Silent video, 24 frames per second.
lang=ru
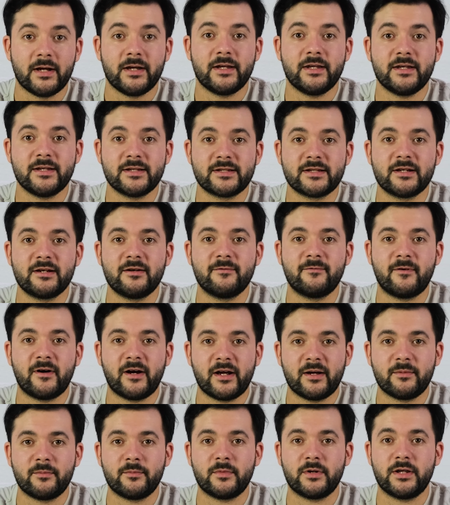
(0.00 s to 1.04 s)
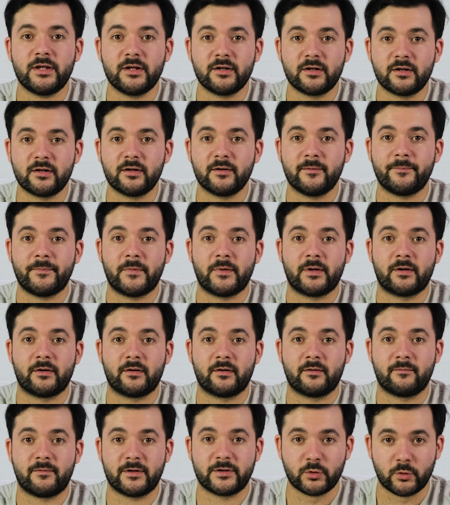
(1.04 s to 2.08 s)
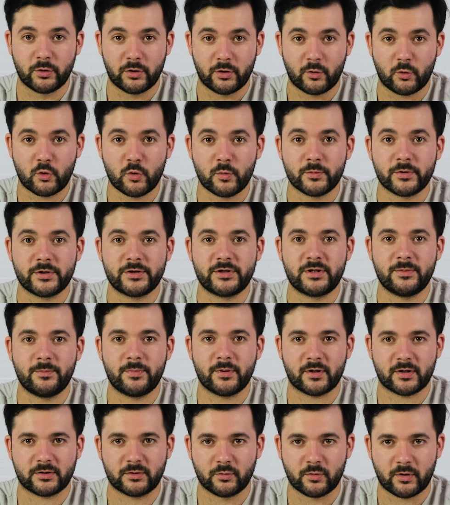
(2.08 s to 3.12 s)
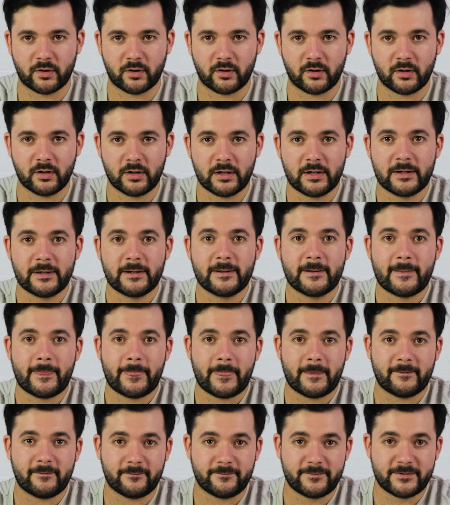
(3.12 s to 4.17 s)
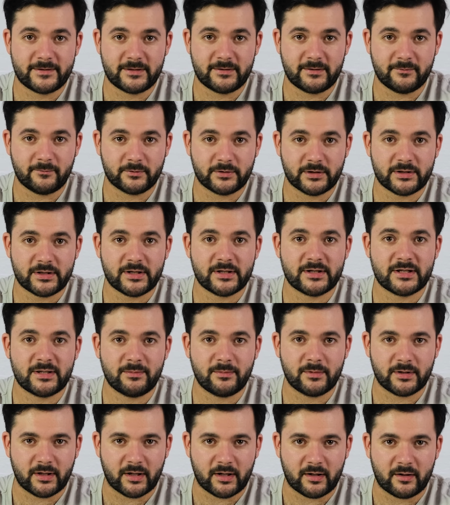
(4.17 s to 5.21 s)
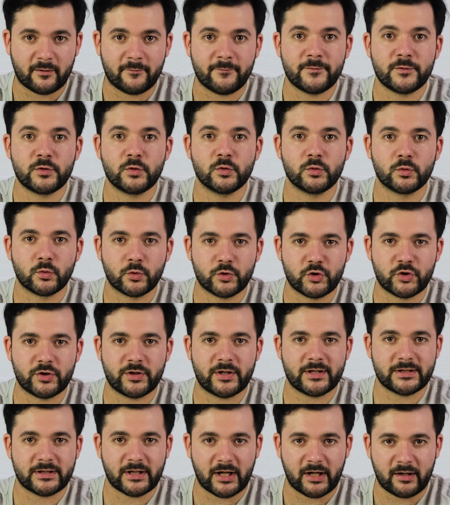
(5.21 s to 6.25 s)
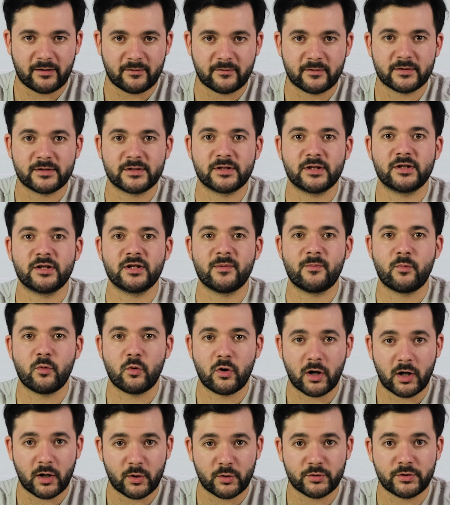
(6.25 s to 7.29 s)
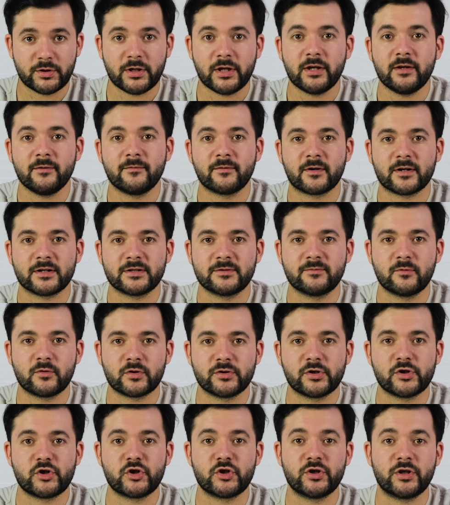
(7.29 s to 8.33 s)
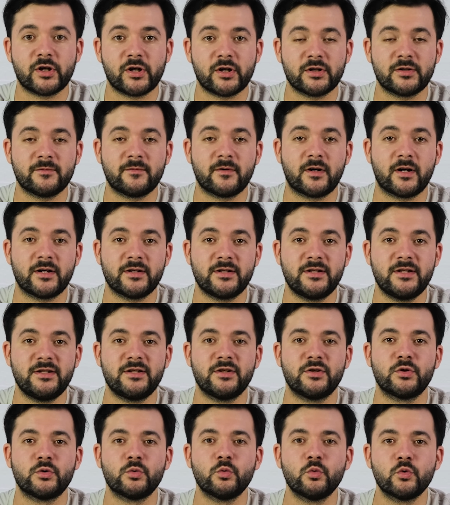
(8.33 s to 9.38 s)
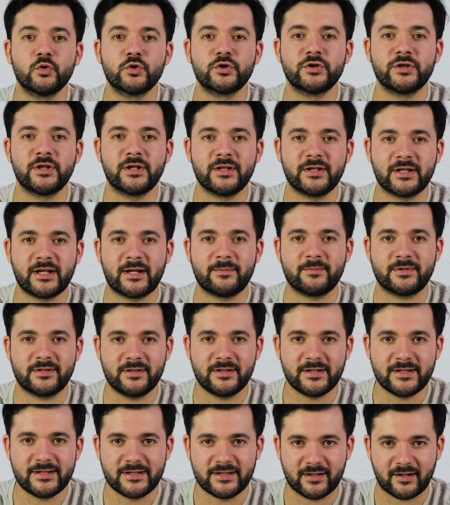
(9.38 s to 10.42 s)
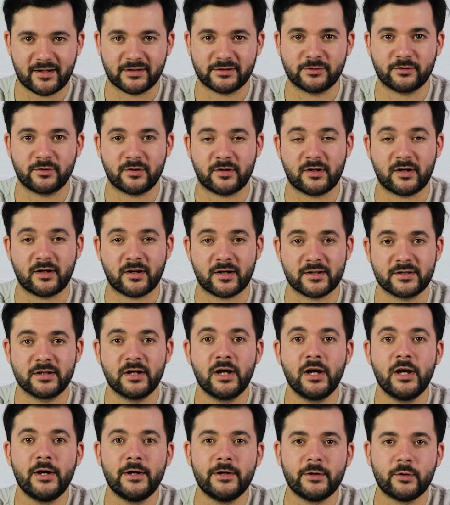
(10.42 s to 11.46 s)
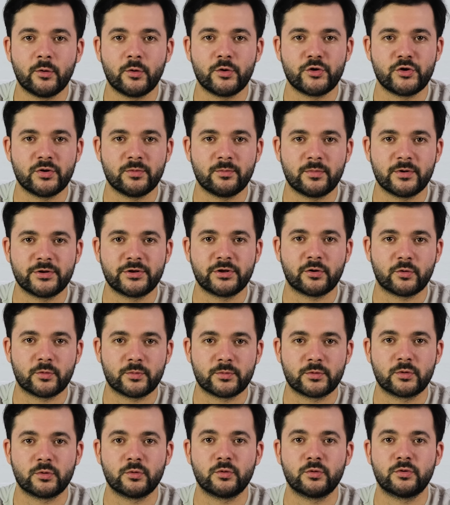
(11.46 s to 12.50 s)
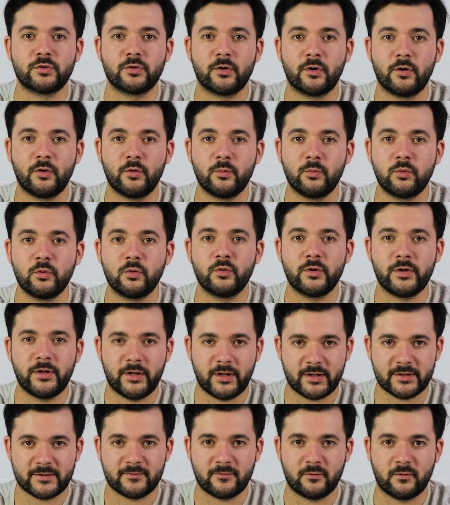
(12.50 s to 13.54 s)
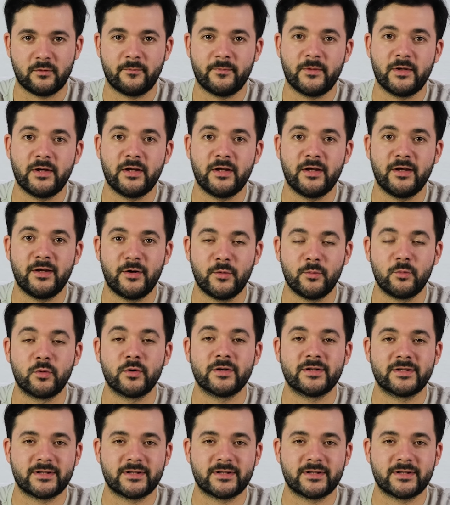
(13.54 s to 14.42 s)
и заливаем их а, водой комнатной температуры – вот эти семена всю ночь настаиваются, набухают, и в раствор начинают выходить нужные нам слизи, которые как раз очень быстро руцуют любую язву и любой